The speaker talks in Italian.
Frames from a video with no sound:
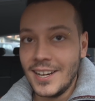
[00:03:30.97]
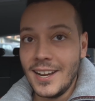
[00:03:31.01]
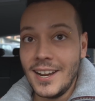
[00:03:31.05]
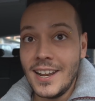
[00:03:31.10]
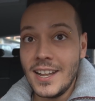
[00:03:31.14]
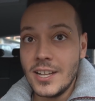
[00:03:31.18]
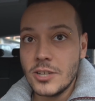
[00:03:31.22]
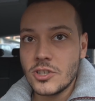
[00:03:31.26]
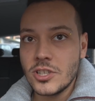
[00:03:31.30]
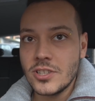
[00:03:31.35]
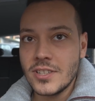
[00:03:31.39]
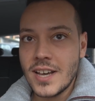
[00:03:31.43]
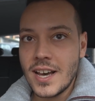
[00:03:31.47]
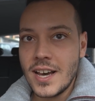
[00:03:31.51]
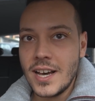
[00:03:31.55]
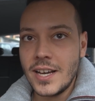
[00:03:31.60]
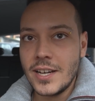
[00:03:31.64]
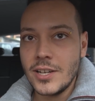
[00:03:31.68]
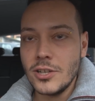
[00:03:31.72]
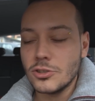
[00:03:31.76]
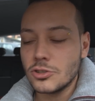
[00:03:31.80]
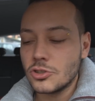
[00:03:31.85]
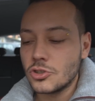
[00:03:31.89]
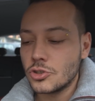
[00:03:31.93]

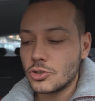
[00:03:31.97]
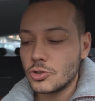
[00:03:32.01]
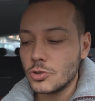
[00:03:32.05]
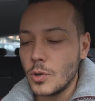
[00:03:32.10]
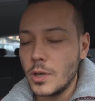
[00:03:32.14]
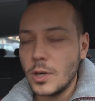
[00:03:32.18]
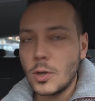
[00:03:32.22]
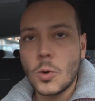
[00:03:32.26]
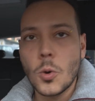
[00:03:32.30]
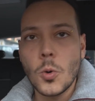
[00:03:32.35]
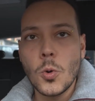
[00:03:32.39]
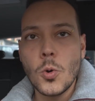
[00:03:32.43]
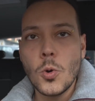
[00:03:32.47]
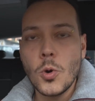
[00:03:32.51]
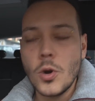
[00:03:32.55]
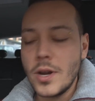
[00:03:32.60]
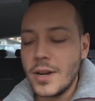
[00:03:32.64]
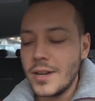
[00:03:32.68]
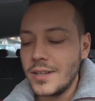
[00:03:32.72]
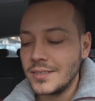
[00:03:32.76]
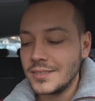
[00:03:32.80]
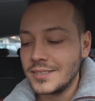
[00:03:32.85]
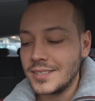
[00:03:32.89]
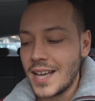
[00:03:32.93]
leggendario
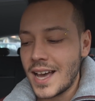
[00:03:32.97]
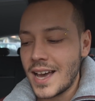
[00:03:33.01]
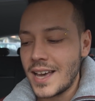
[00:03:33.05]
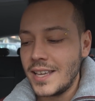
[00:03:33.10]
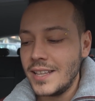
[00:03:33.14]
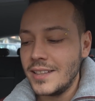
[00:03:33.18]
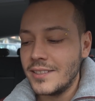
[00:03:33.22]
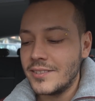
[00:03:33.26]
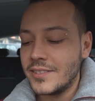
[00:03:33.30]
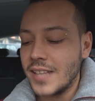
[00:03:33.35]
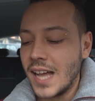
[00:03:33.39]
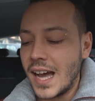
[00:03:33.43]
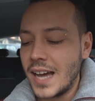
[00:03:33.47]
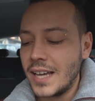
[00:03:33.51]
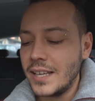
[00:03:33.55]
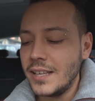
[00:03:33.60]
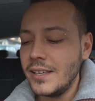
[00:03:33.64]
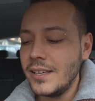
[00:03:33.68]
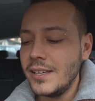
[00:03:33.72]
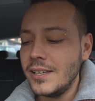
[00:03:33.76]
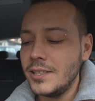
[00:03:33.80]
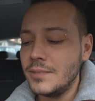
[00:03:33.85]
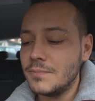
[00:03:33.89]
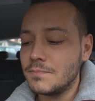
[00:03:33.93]
Suicune, dai,
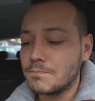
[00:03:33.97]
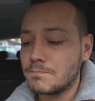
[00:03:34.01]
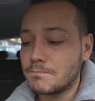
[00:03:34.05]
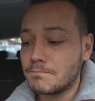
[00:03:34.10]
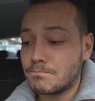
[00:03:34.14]
dai,